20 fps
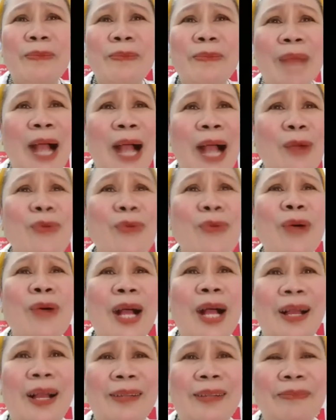ang
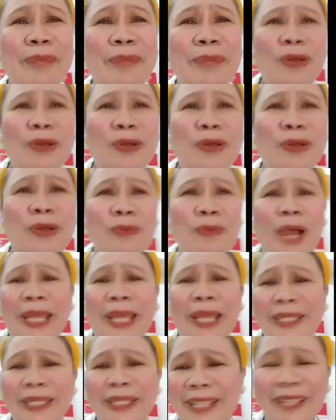ating
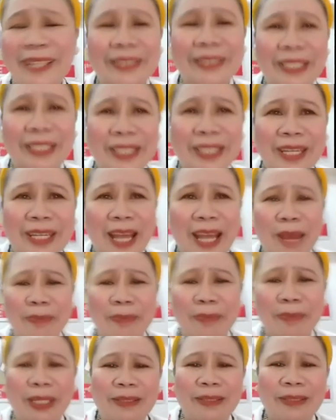
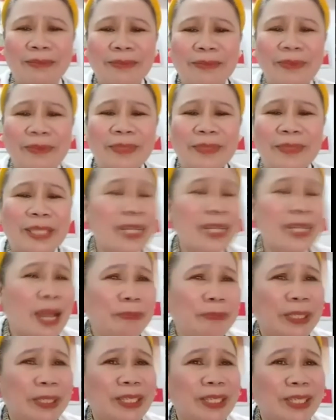gagawin na kung
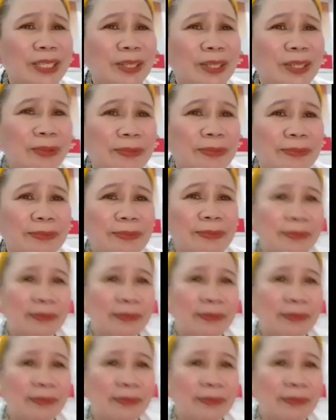saan